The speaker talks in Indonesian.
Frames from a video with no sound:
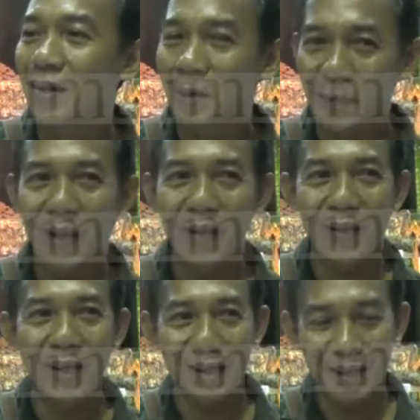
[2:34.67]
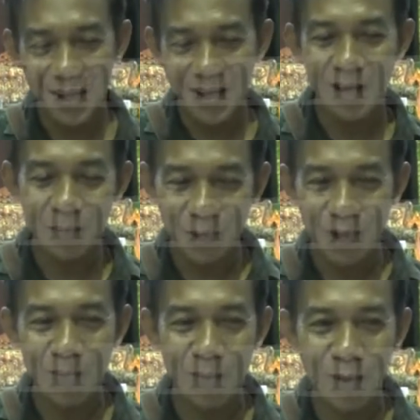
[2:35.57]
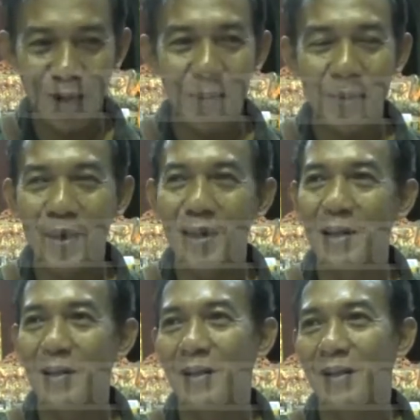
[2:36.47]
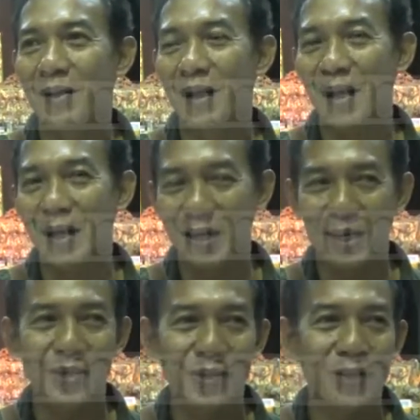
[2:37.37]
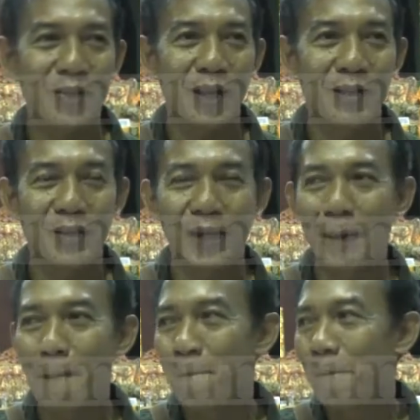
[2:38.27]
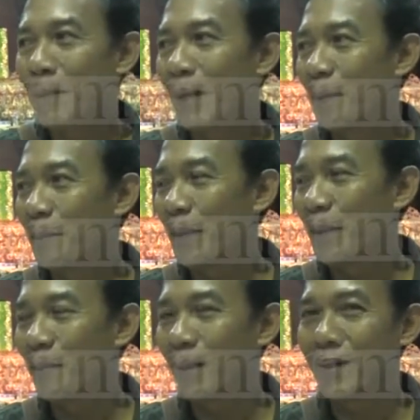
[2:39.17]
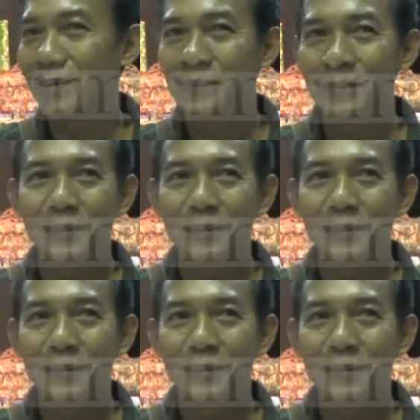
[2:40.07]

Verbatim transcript: tapi kalau yang kita adakan program-programnya eh, adalah soal-soal apa namanya